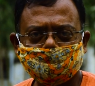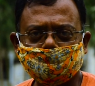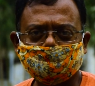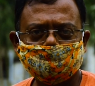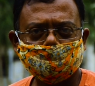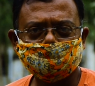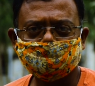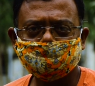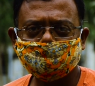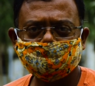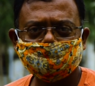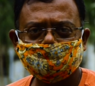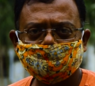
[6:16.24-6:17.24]
কাজকর্ম
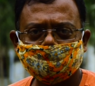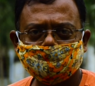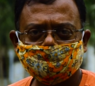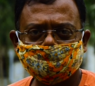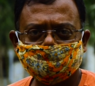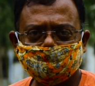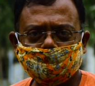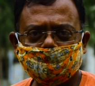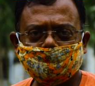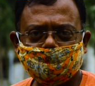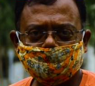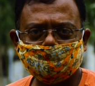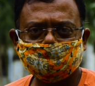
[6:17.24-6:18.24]

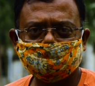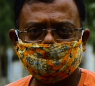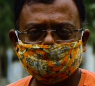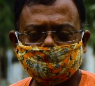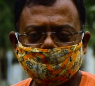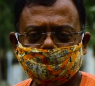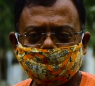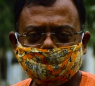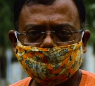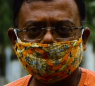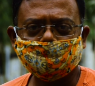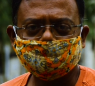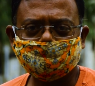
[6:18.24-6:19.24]
প্যান্ডেলের বা
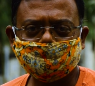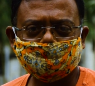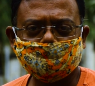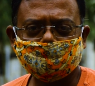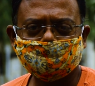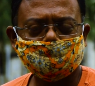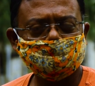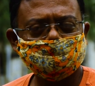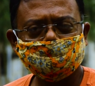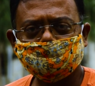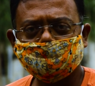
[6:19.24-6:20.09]
ডেকোরেশনের কাজকর্ম